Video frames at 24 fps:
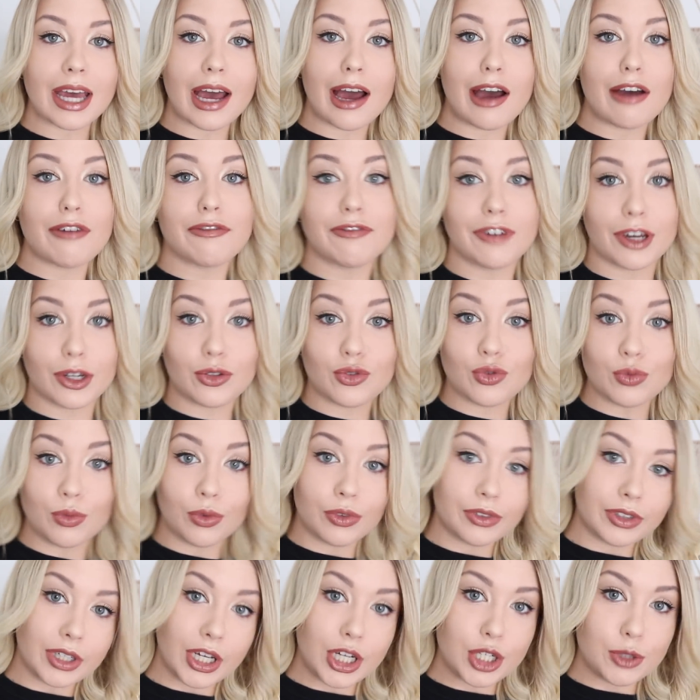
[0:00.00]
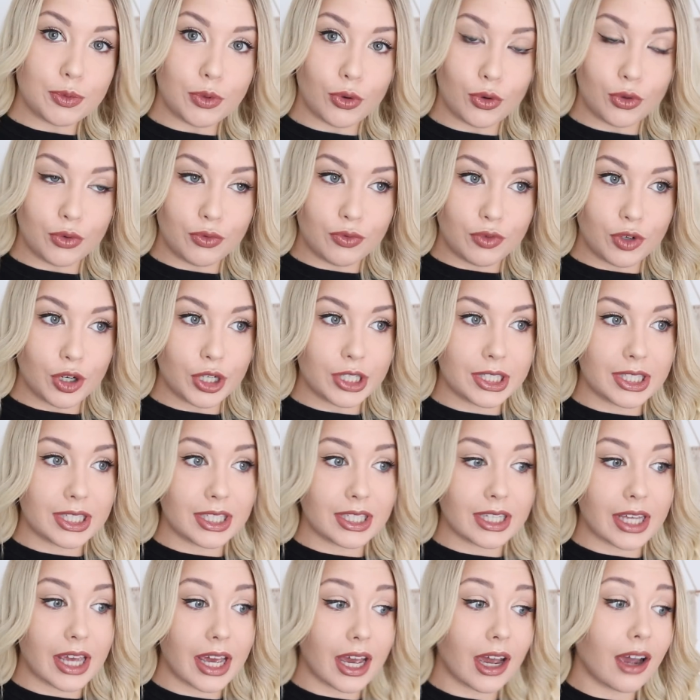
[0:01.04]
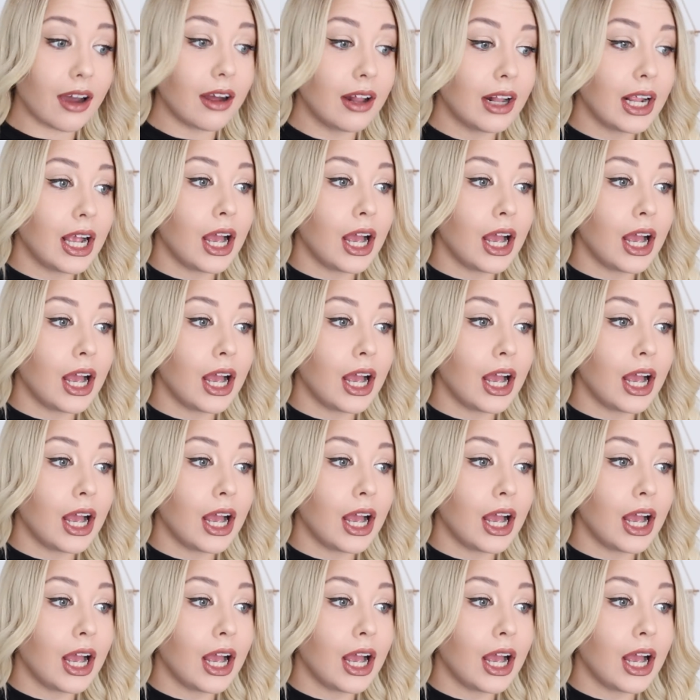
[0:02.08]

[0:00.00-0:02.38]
à faire du montage pour le vlog d'hier,